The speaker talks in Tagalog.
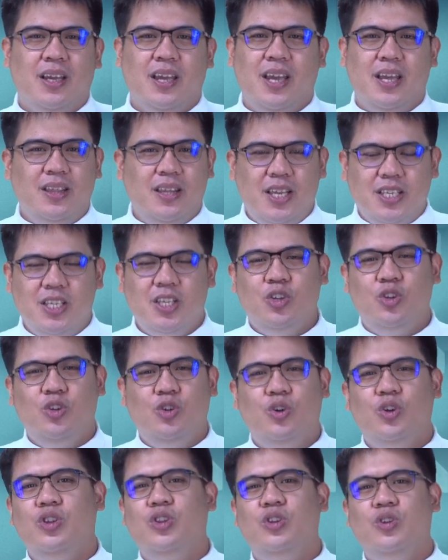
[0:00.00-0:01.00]
hindi
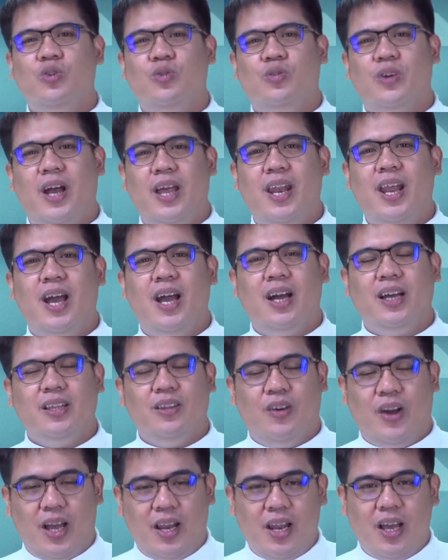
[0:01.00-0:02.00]
sinunod yung anak
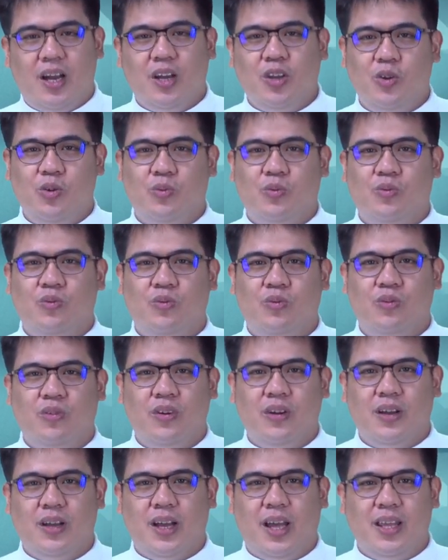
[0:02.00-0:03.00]
ng anak yung
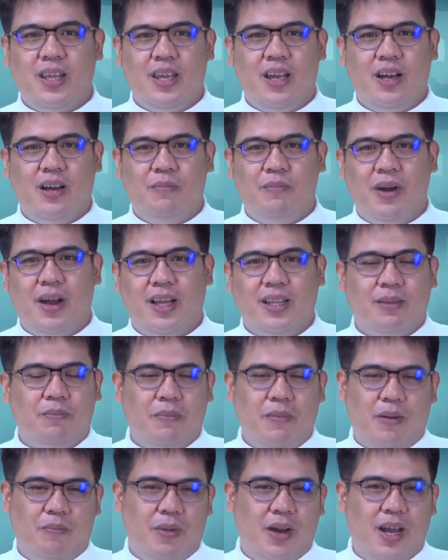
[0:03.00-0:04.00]
kanyang mga
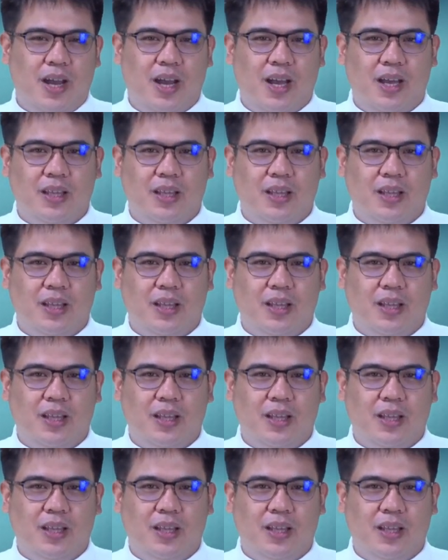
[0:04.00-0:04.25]
mga